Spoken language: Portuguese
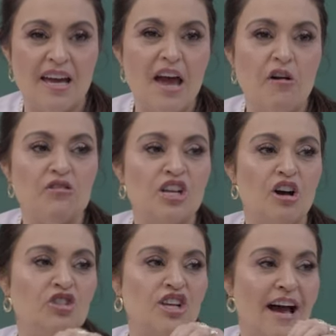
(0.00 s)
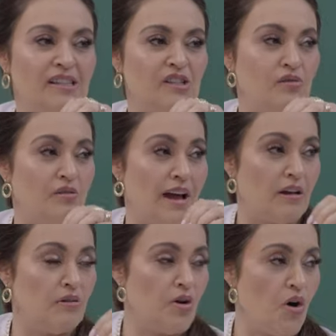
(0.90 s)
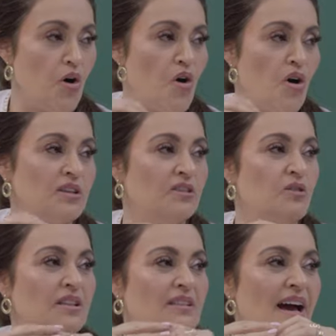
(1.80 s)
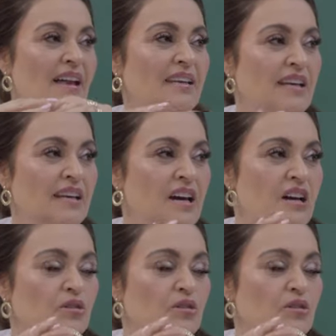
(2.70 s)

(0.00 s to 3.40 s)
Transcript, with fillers: É um gel de ácido hialurônico que está ali